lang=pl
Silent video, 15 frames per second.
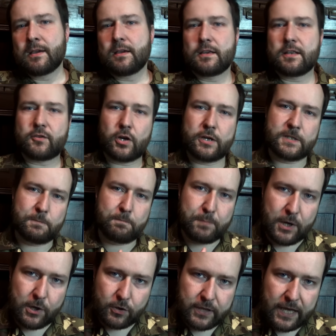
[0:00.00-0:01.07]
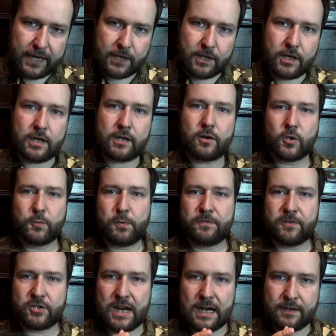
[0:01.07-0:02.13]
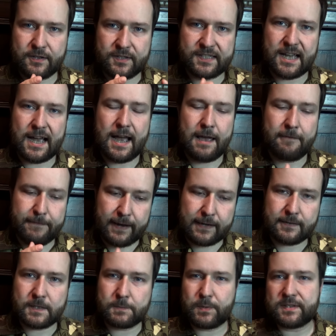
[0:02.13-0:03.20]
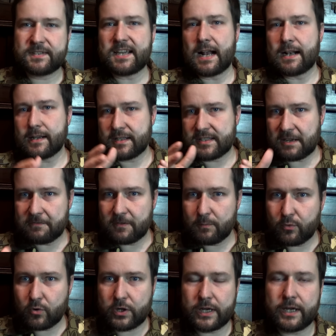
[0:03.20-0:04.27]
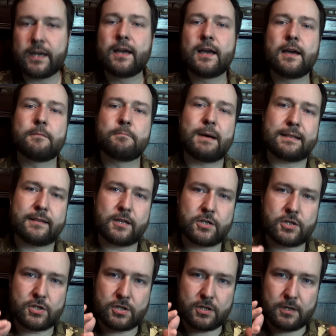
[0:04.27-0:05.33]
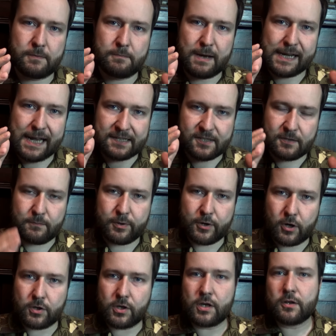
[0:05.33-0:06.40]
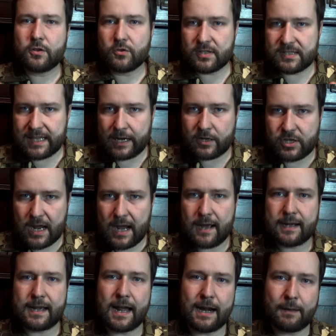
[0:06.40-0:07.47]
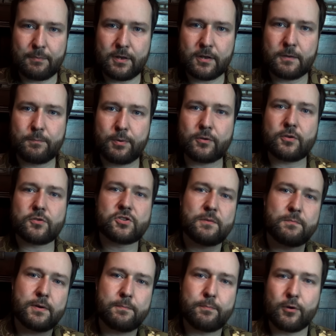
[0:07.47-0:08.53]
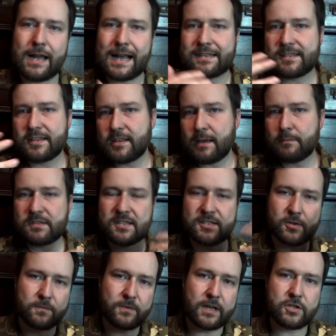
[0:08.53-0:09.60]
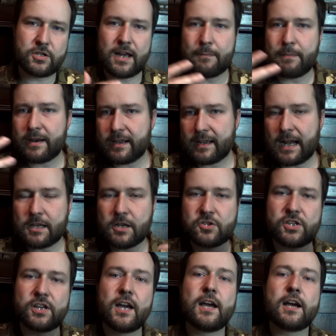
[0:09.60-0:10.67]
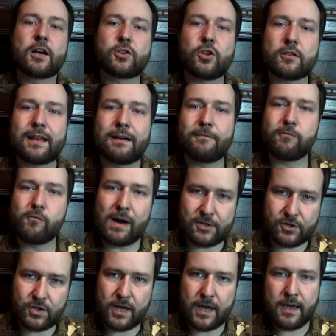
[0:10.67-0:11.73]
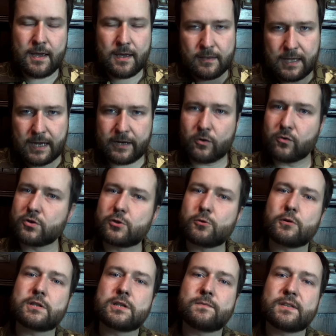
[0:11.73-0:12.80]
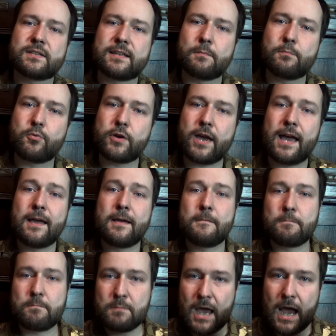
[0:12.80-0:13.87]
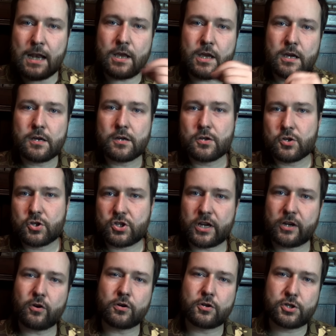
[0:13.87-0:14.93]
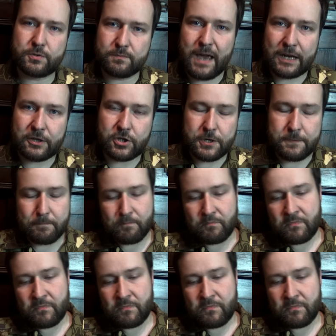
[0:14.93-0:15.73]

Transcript: I to jest pirotechnik odpowiedzialny za efekty specjalne, za wybuchy. Ma też y, magazyn broni, dostarcza karabiny po to, żeby Polacy, Niemcy, Sowieci, Amerykanie czy kto tam właśnie na rekonstrukcji występuje, mieli z czego grzmieć.